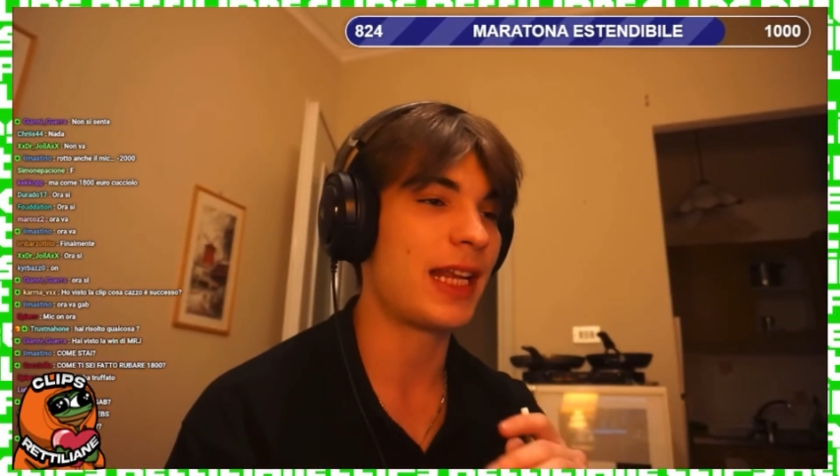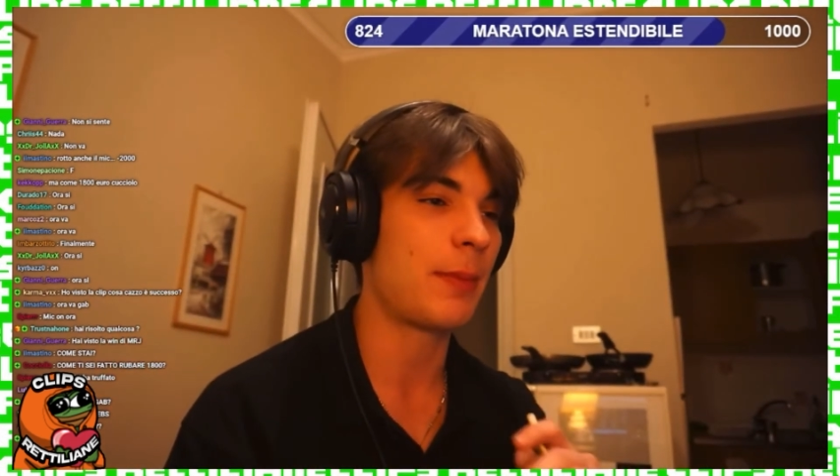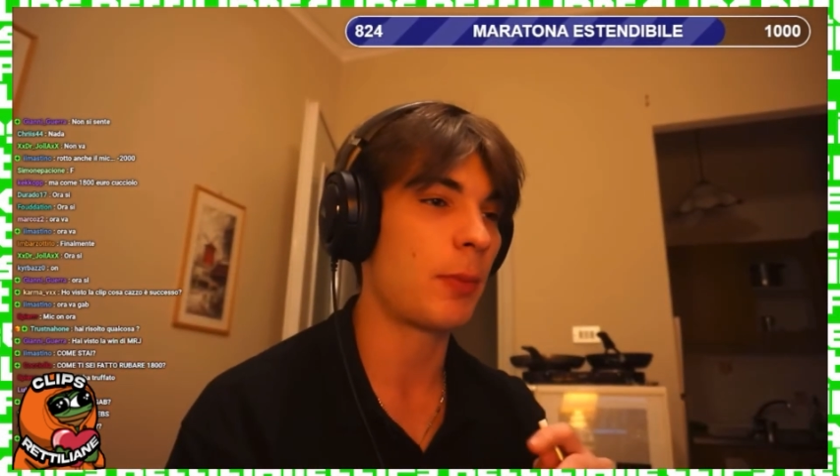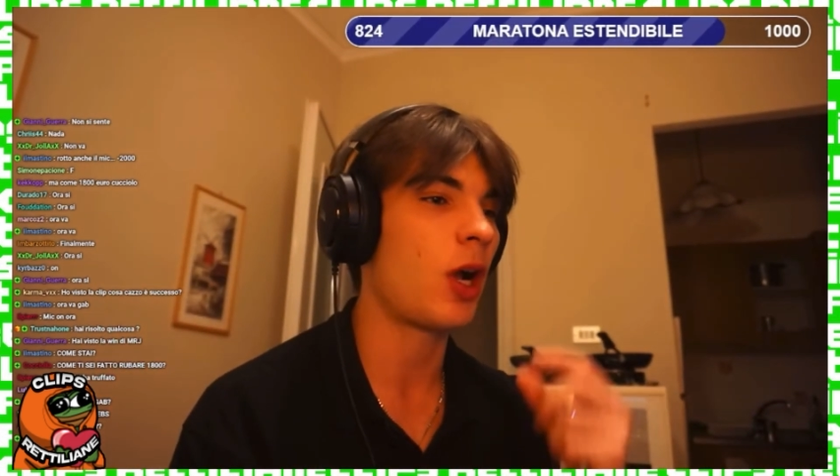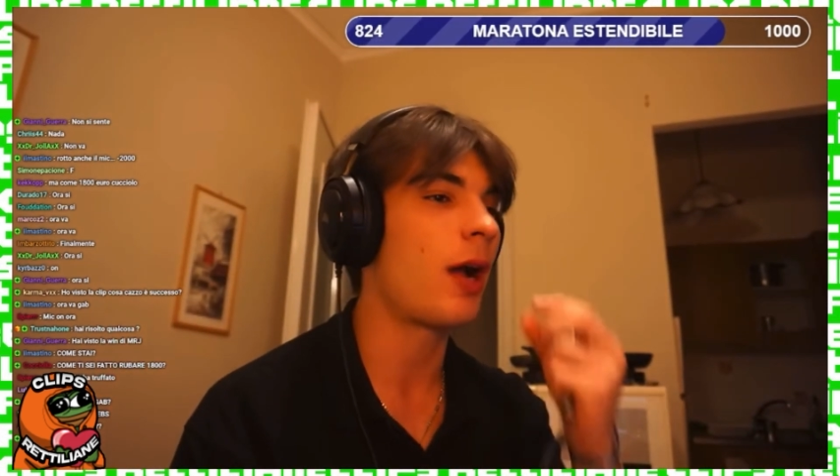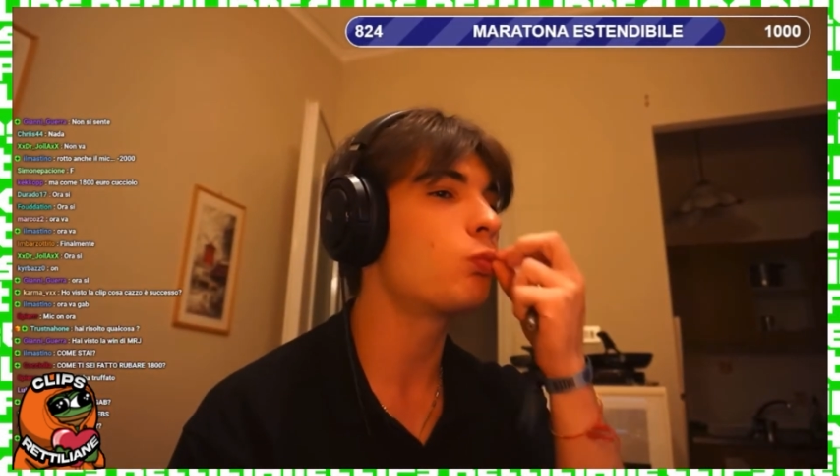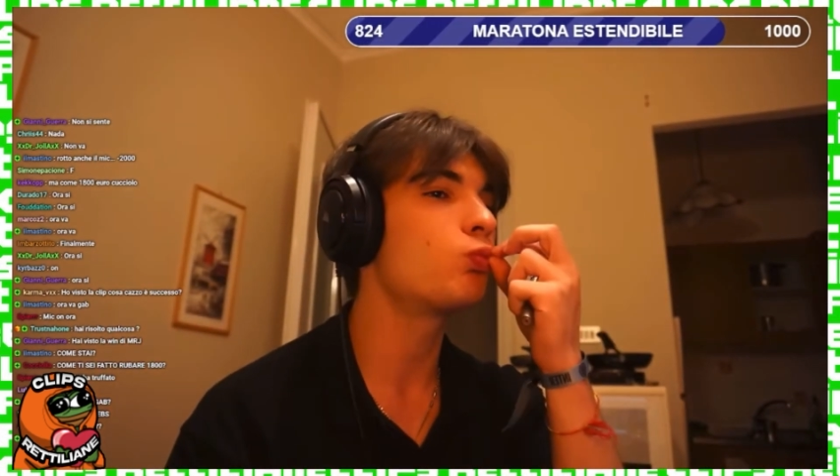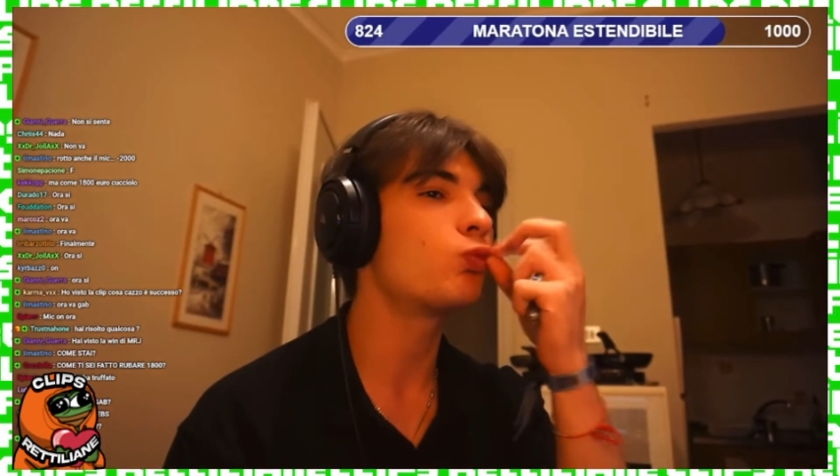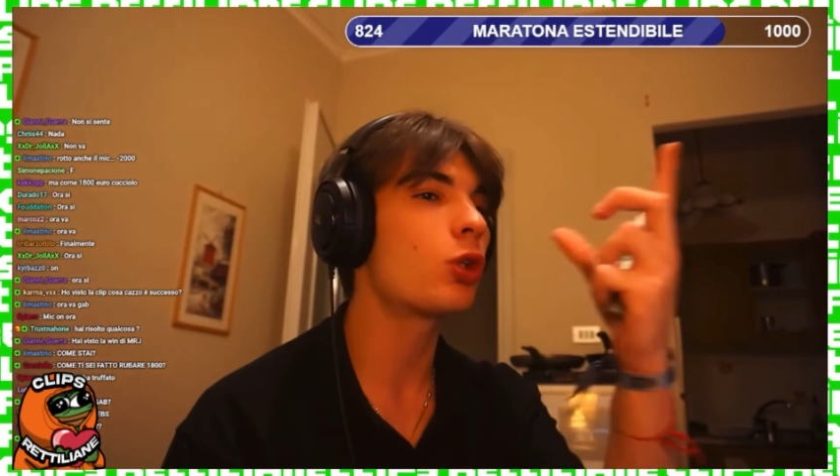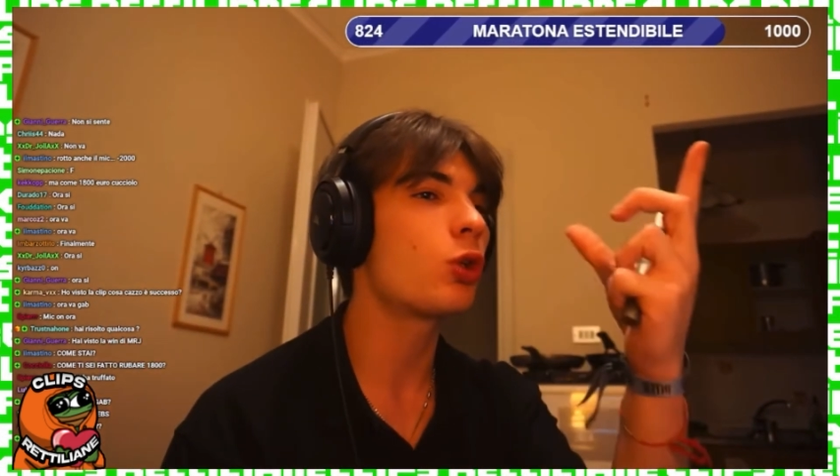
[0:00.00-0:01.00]
proprio a
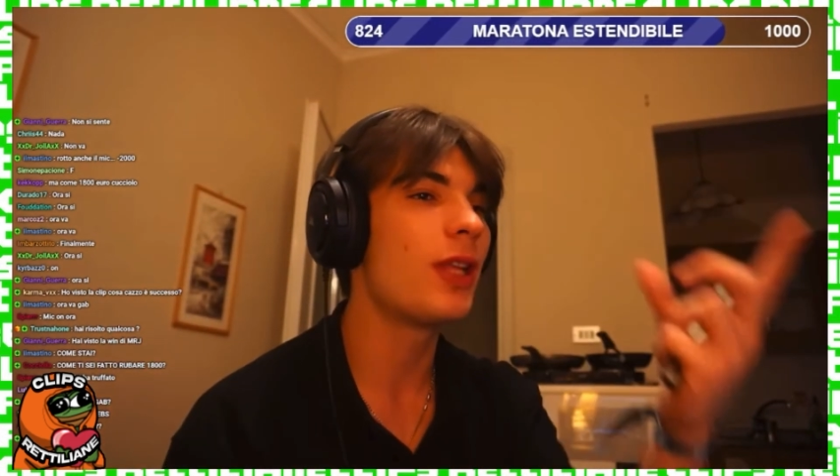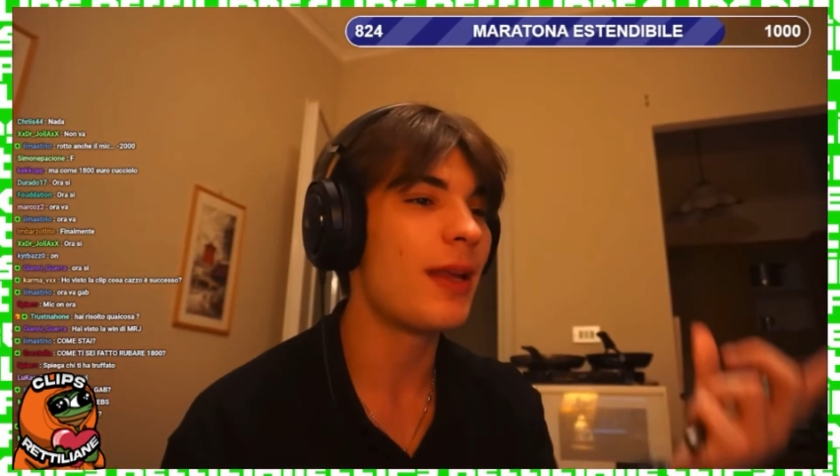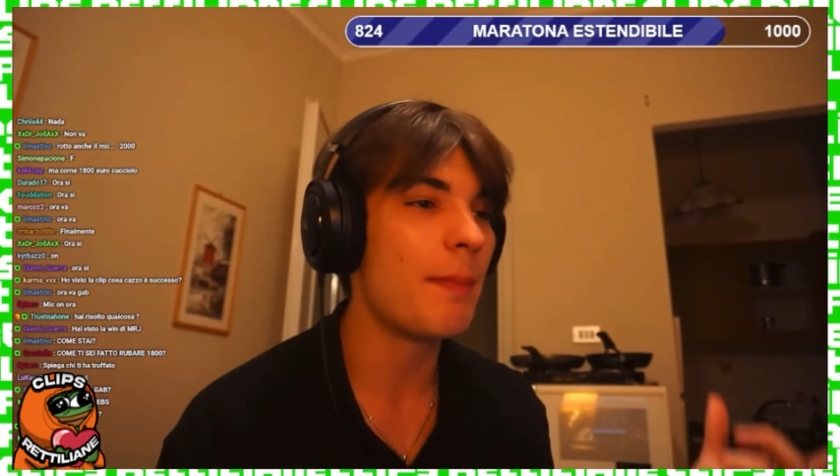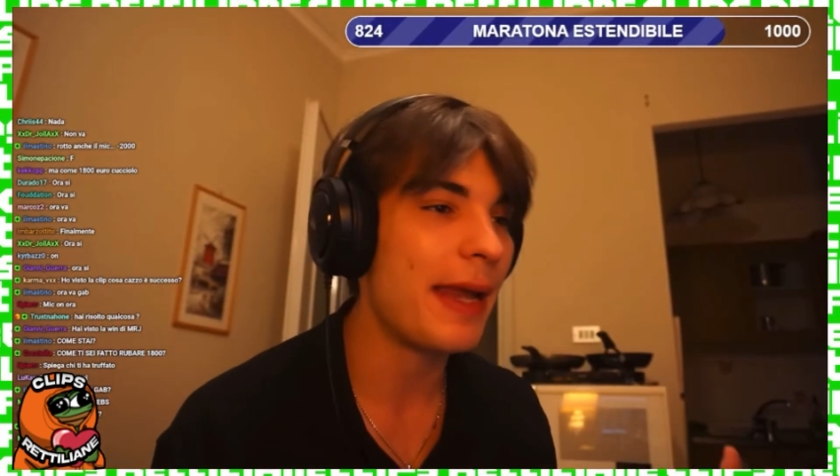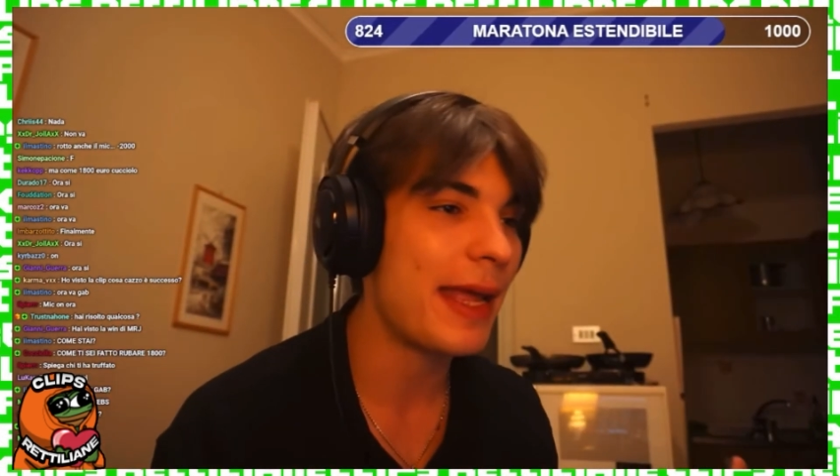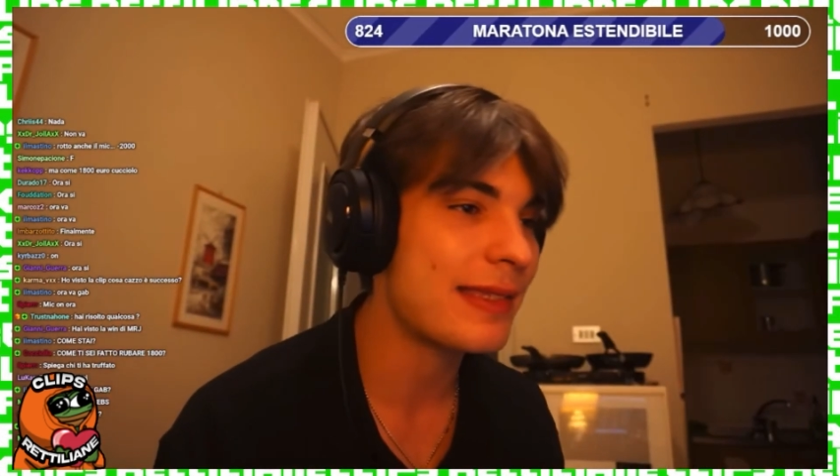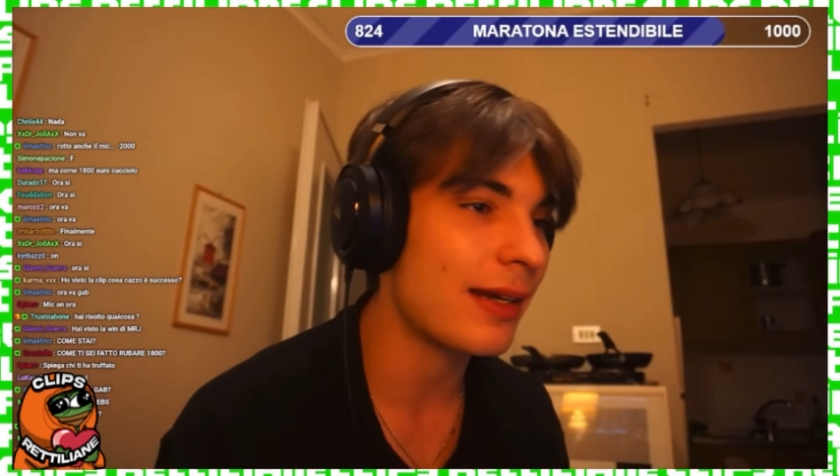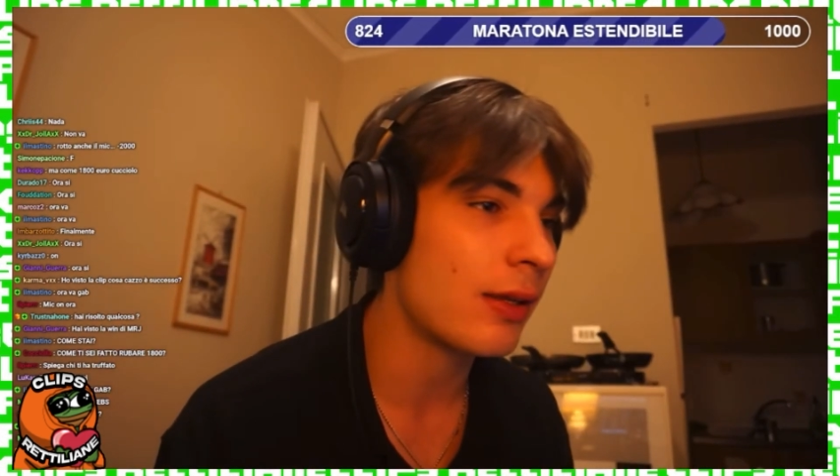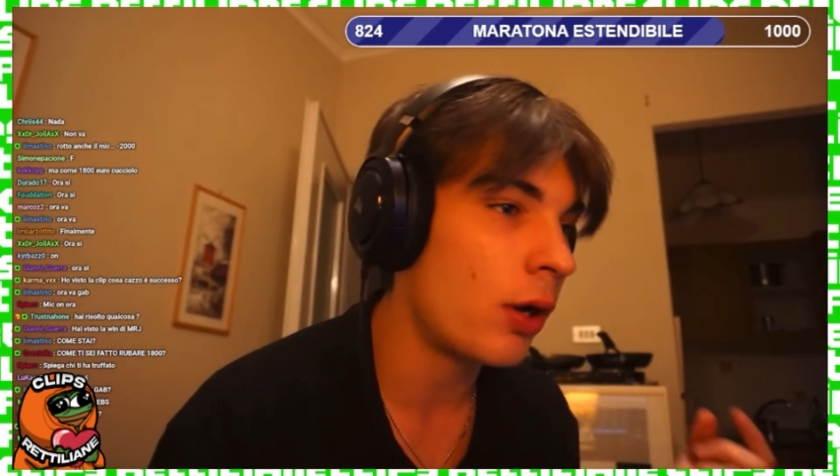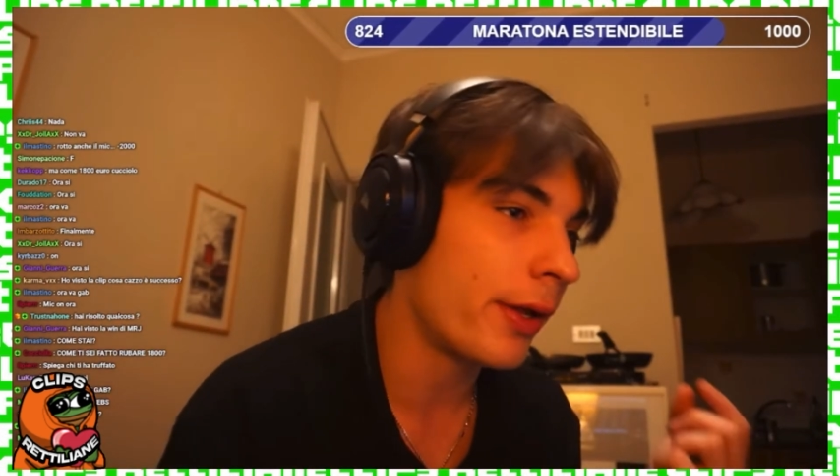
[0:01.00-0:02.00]
chiudere in bellezza il
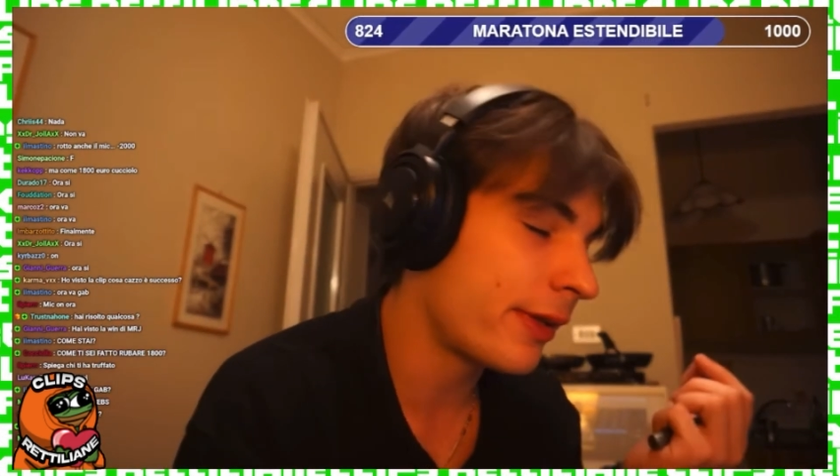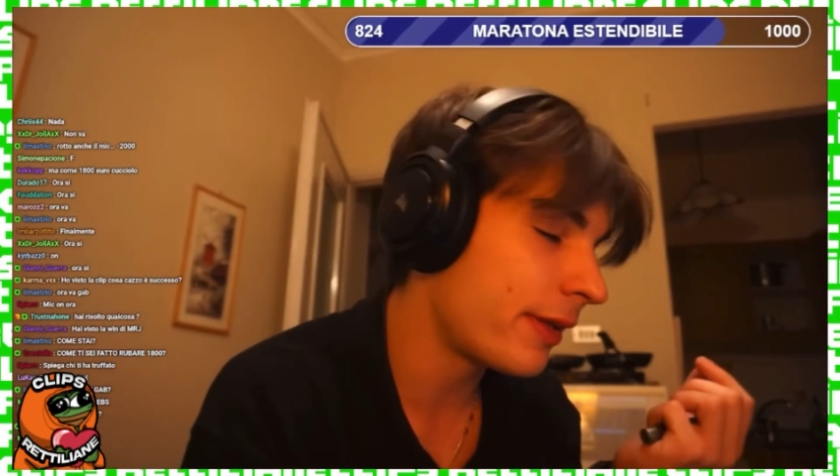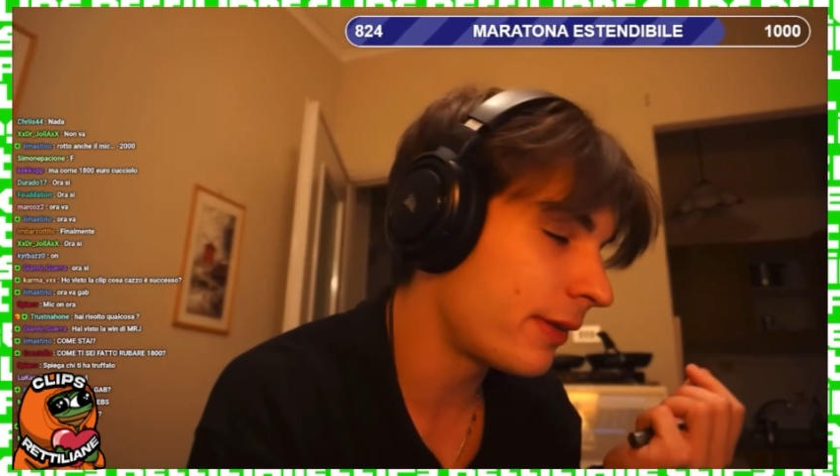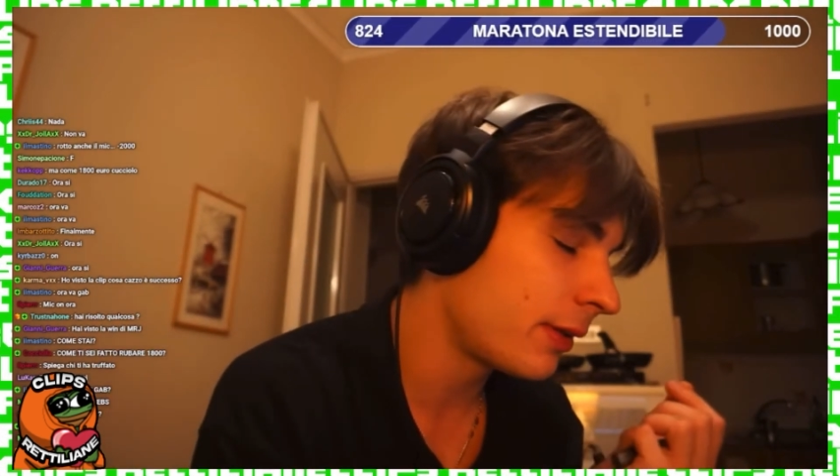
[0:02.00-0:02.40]
content.